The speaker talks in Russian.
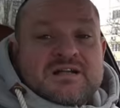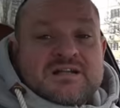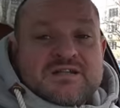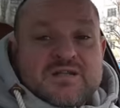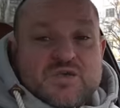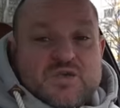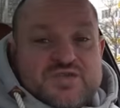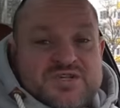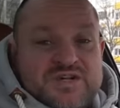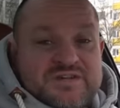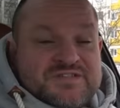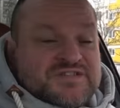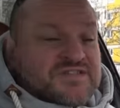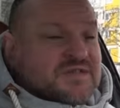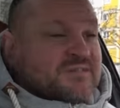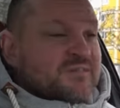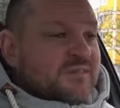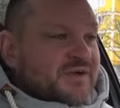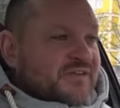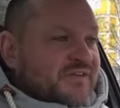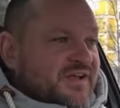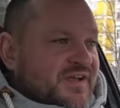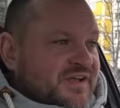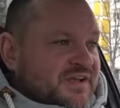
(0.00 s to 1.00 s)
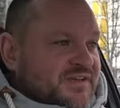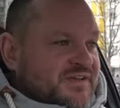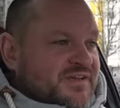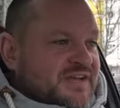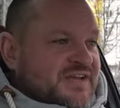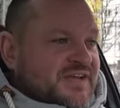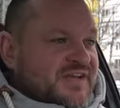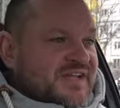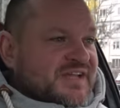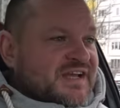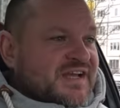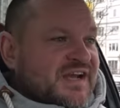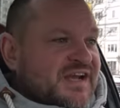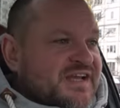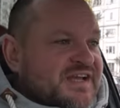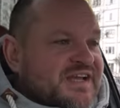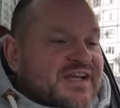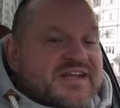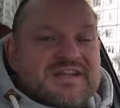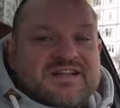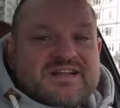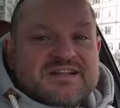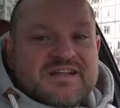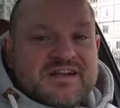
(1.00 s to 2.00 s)
Друзья, всем привет! Я
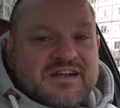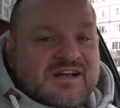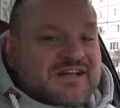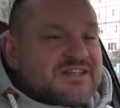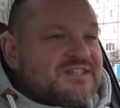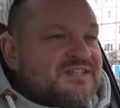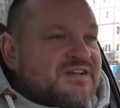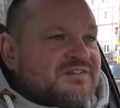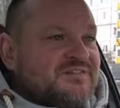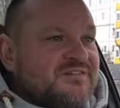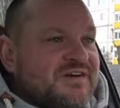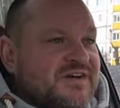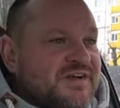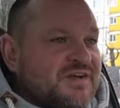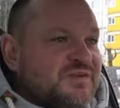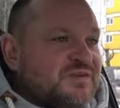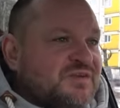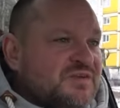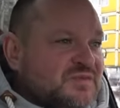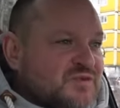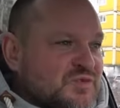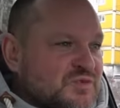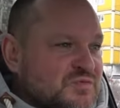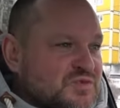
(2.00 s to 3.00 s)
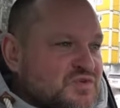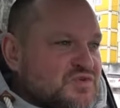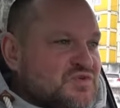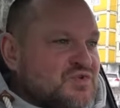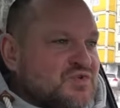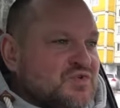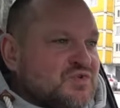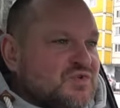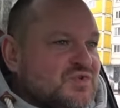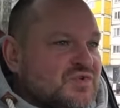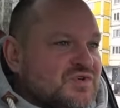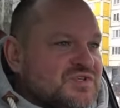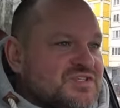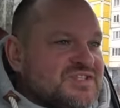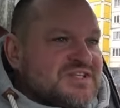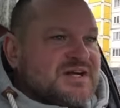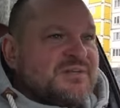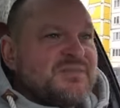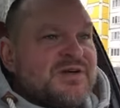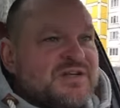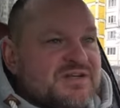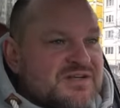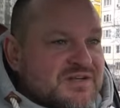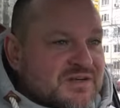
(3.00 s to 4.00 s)
не один раз говорил о том, что
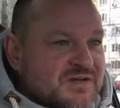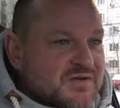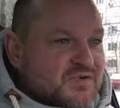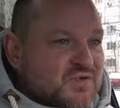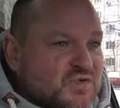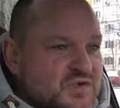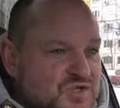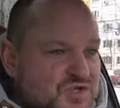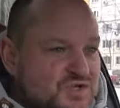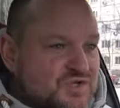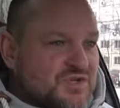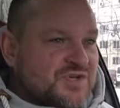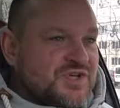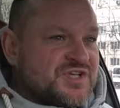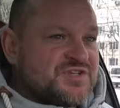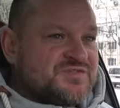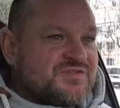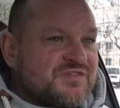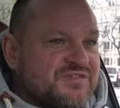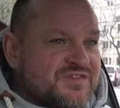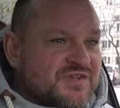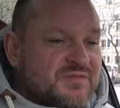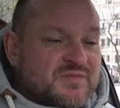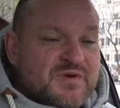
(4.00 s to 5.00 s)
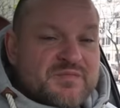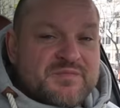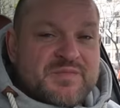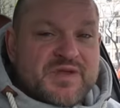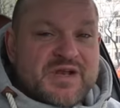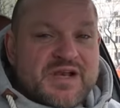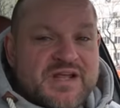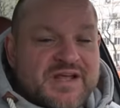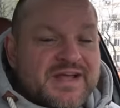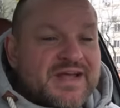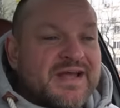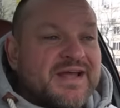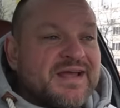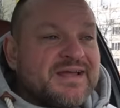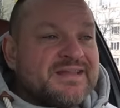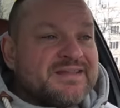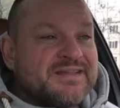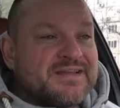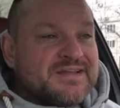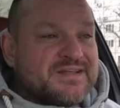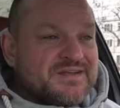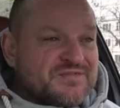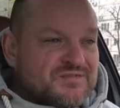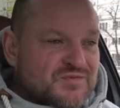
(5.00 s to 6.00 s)
самое дорогое, что есть в автомобиле,
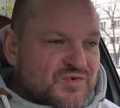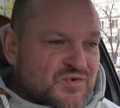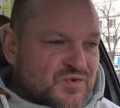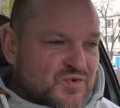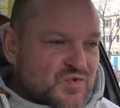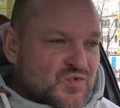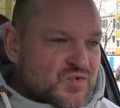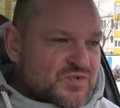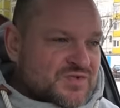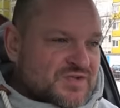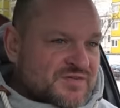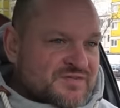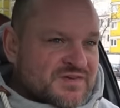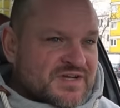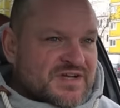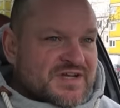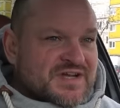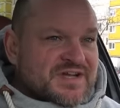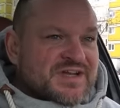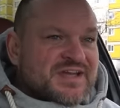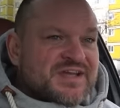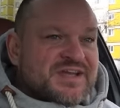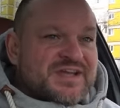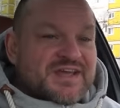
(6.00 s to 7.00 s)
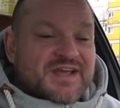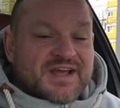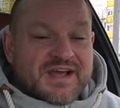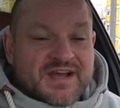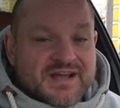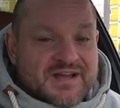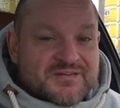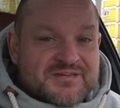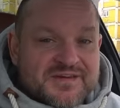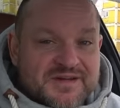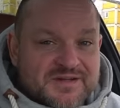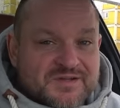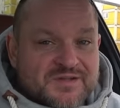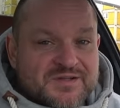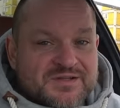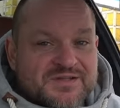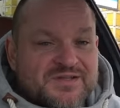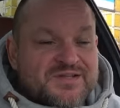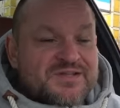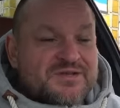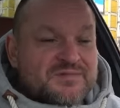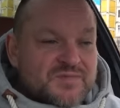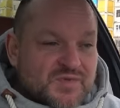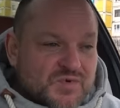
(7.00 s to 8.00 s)
это его кузов. И я говорил
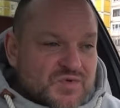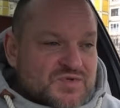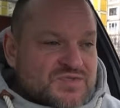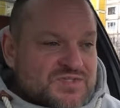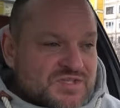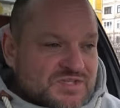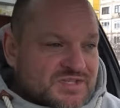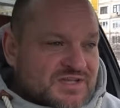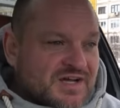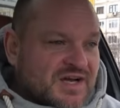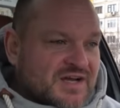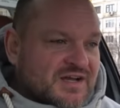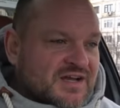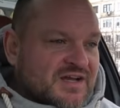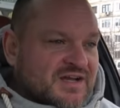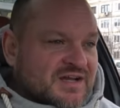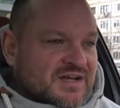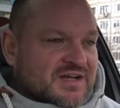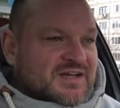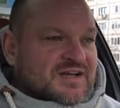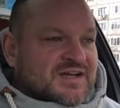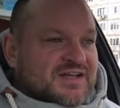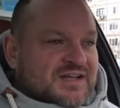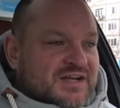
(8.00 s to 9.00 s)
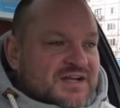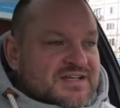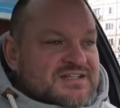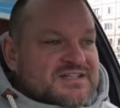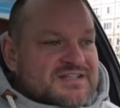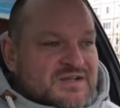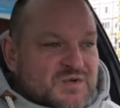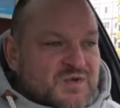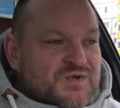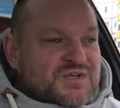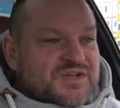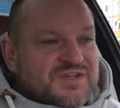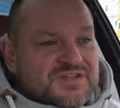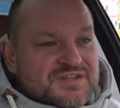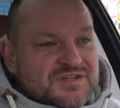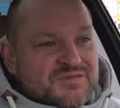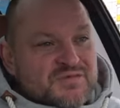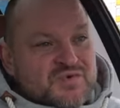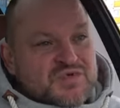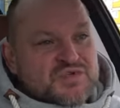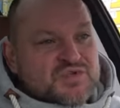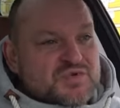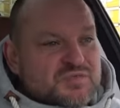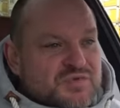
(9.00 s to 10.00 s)
это не просто так, я сторонник
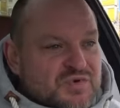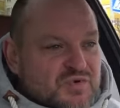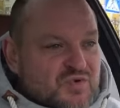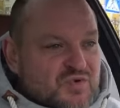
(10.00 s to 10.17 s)
того, чтобы